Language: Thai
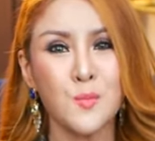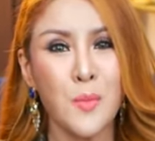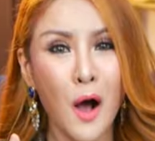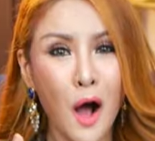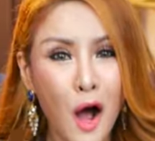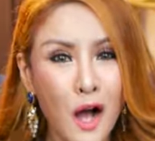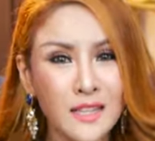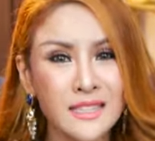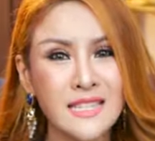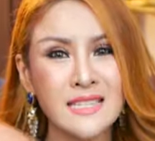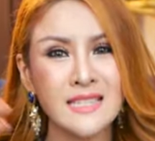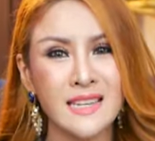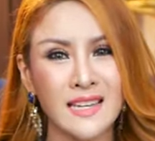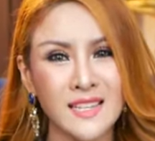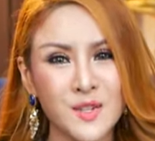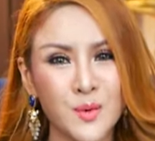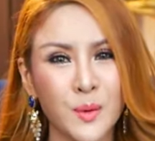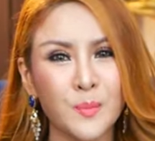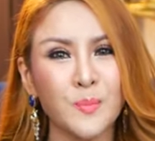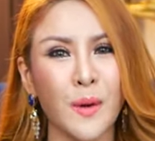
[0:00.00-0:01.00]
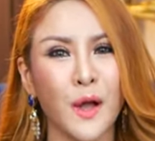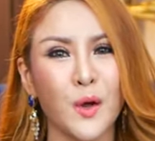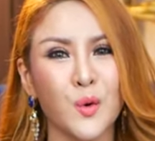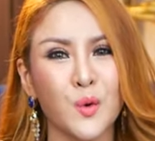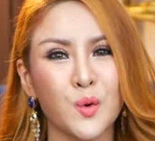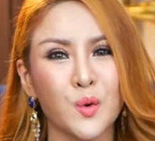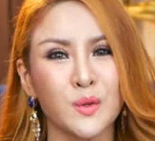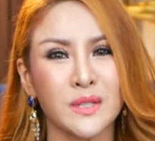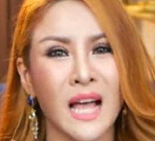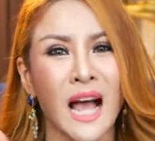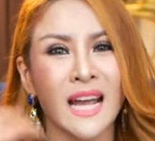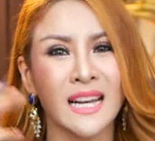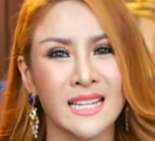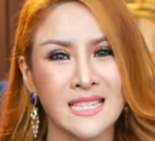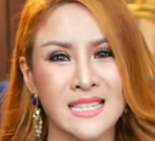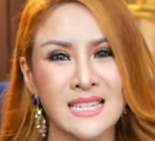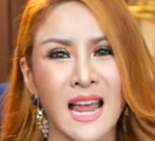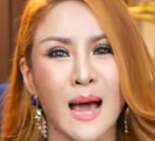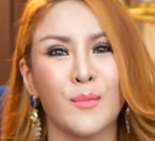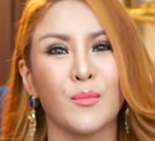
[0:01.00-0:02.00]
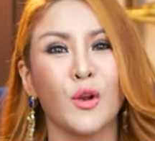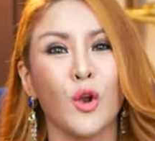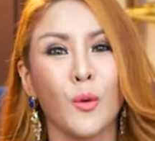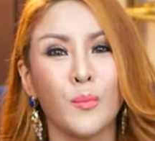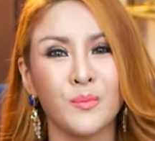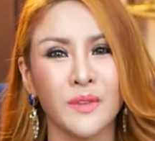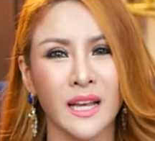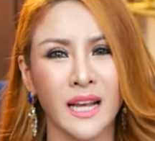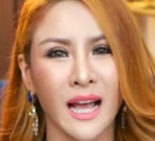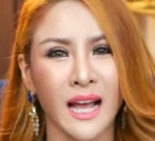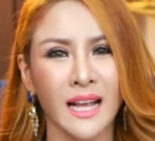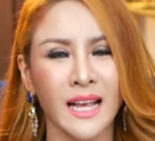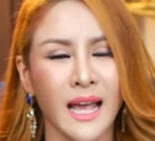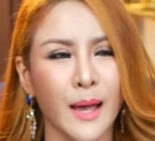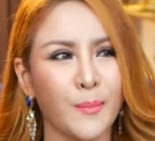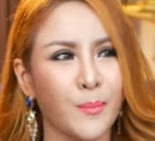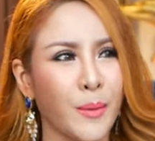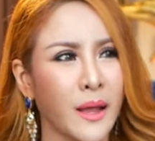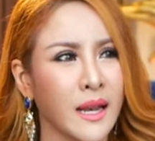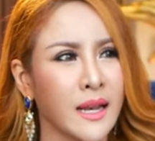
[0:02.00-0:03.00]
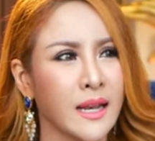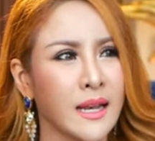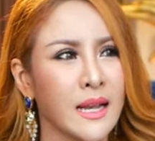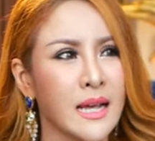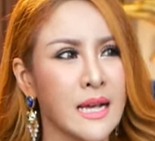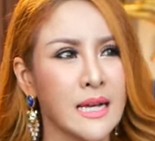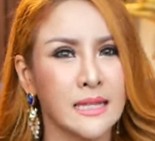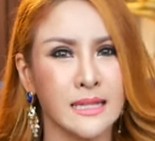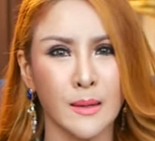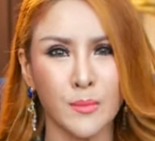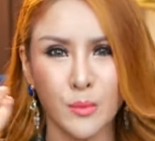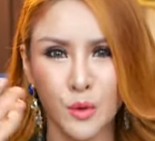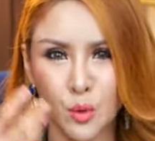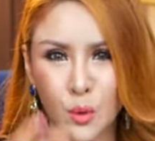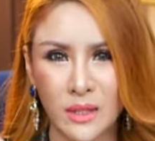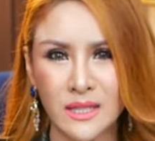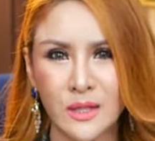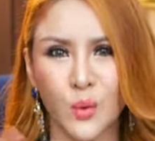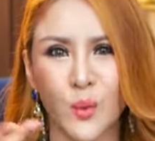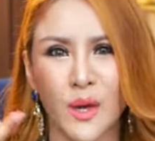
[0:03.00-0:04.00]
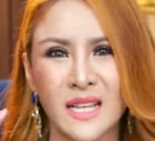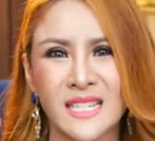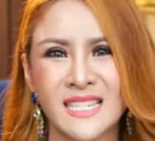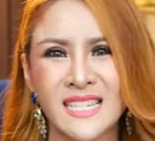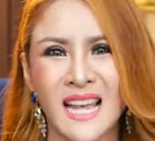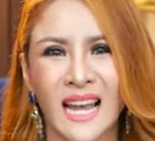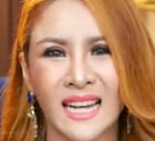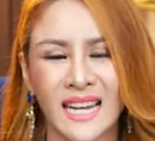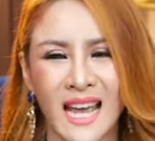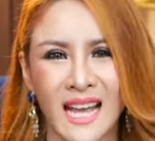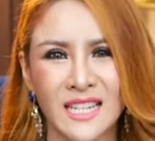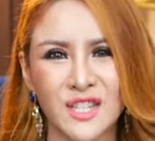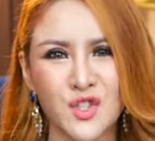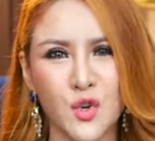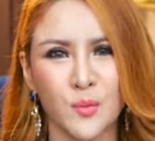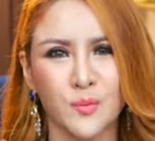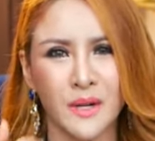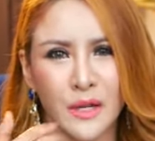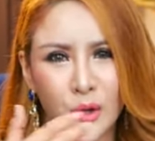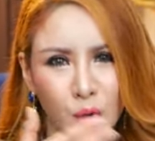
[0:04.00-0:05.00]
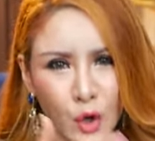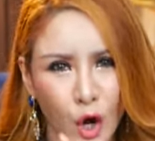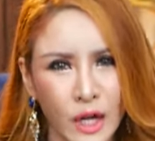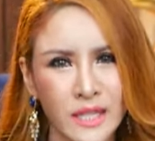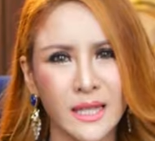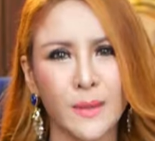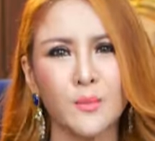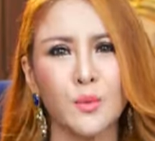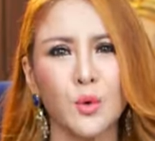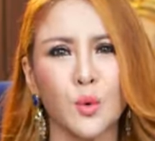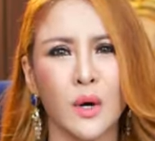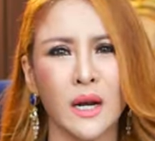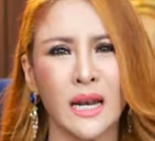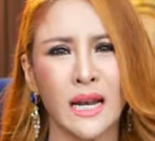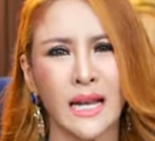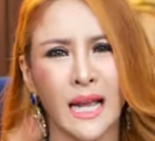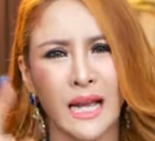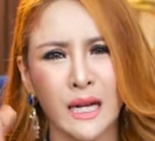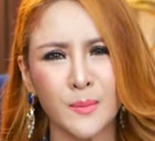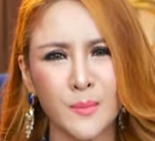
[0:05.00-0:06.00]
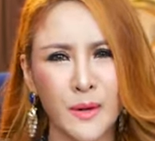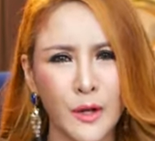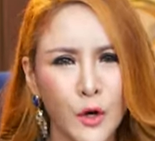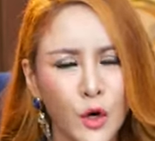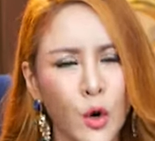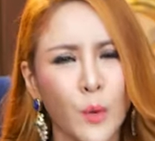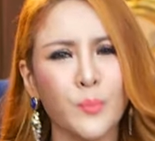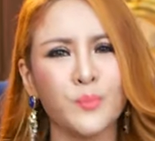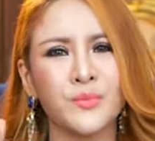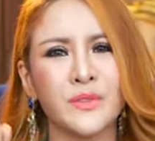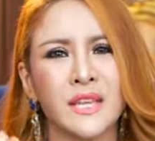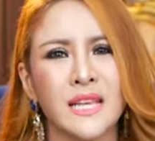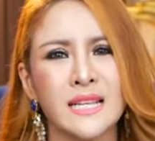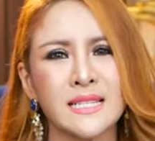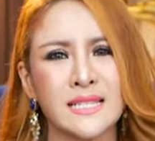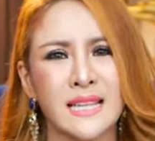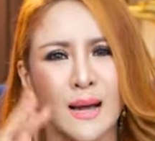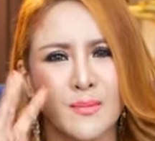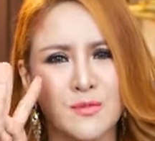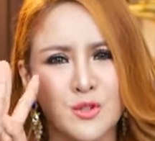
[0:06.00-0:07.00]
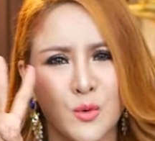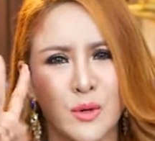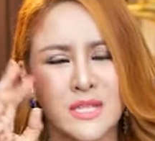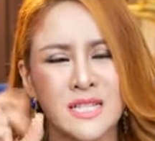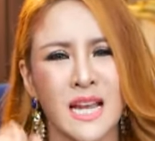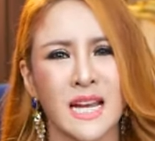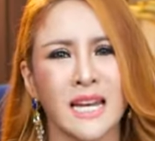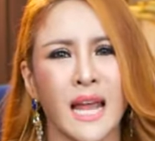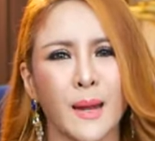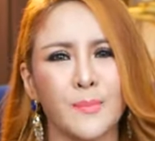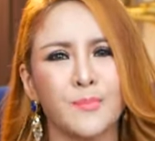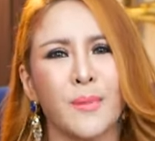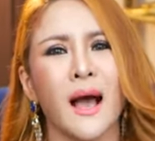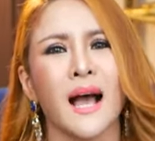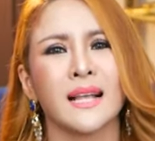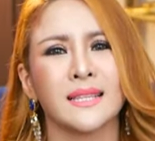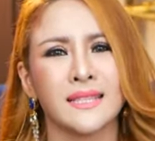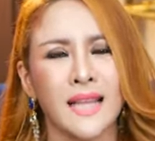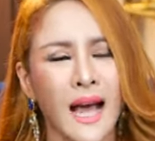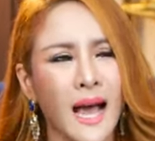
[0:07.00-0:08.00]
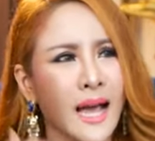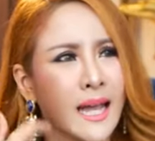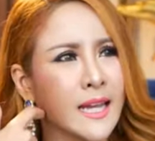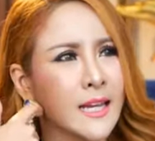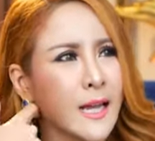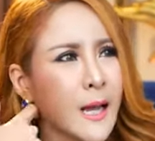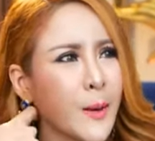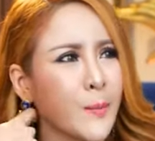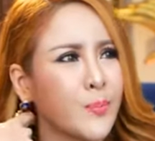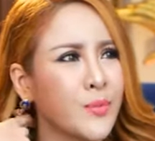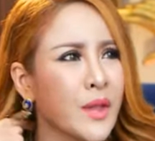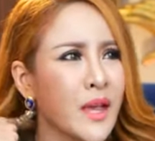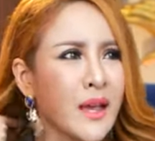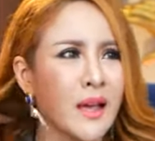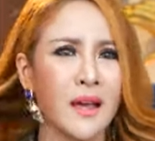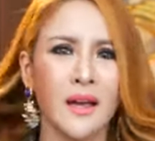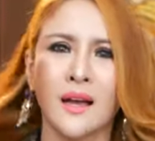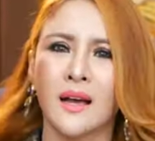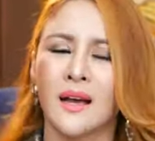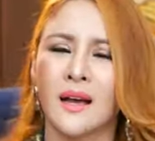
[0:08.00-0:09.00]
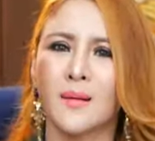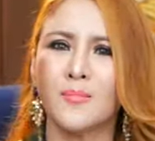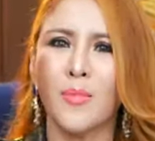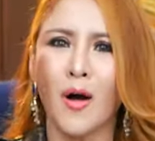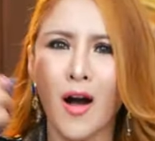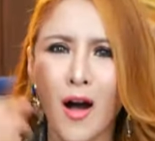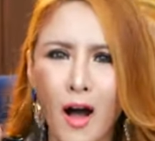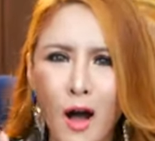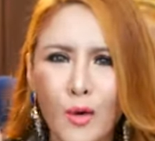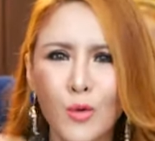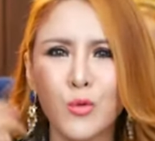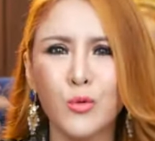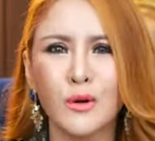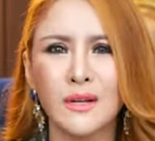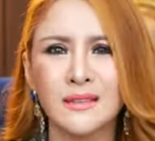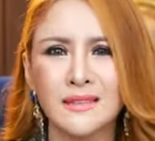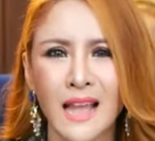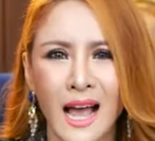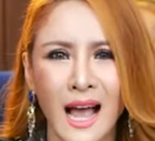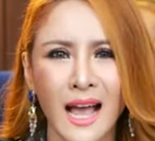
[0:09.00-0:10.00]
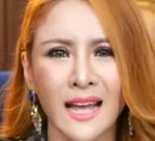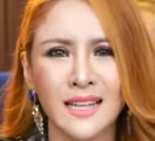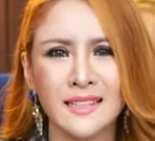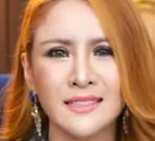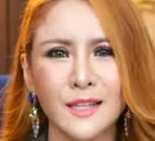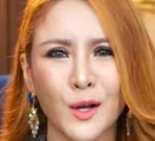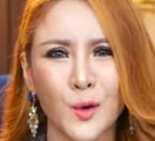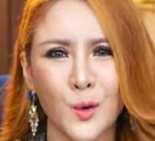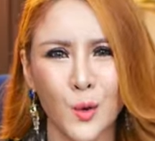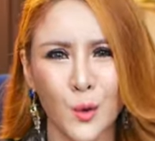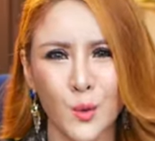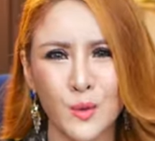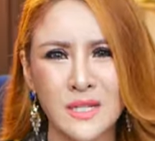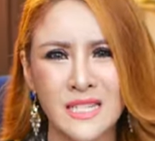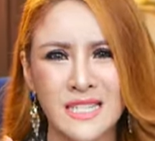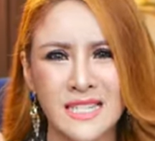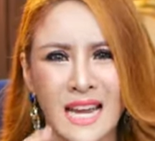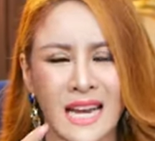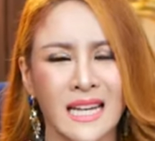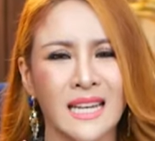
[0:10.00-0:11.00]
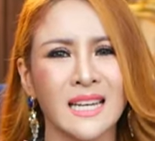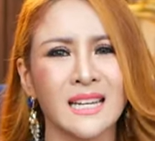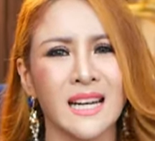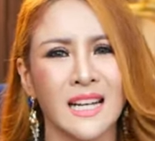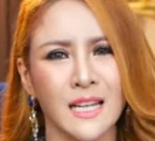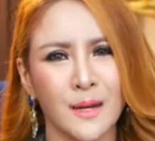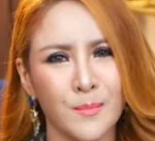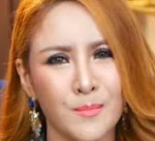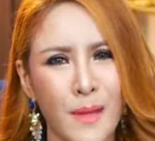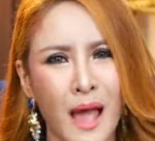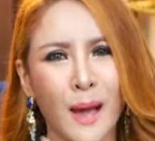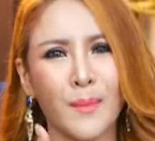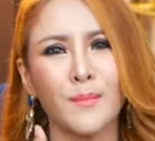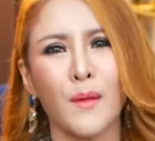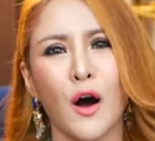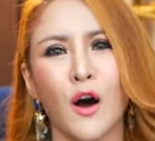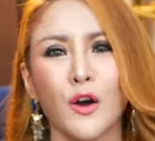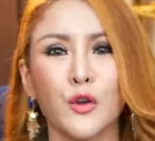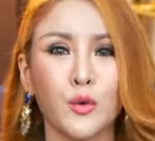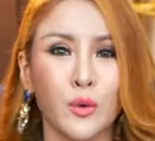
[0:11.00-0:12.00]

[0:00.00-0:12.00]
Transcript: พ่อที่เสียชีวิตไปของครูตายในสนามรบนะคะแกเป็นตำรวจตระเวนชายแดนจบในร้อยตำรวจและแกก็เป็นรบที่สามจังหวัดชายแดนภาคใต้นะคะพ่อครูก็ตายตั้งแต่ครูเจ็ดเดือนยังแบเบาะ